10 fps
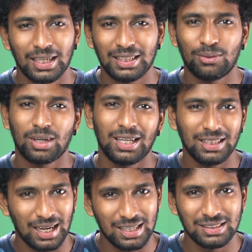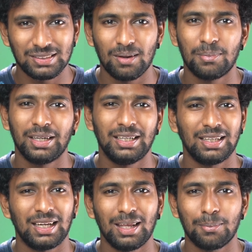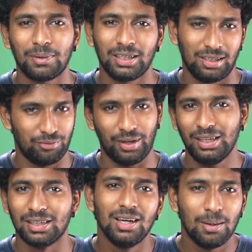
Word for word: இதை உட்காந்து அன்இன்ஸ்டால் பண்ணிவிட்டு கிளியர் பண்ணிவிட்டு ஃபைன்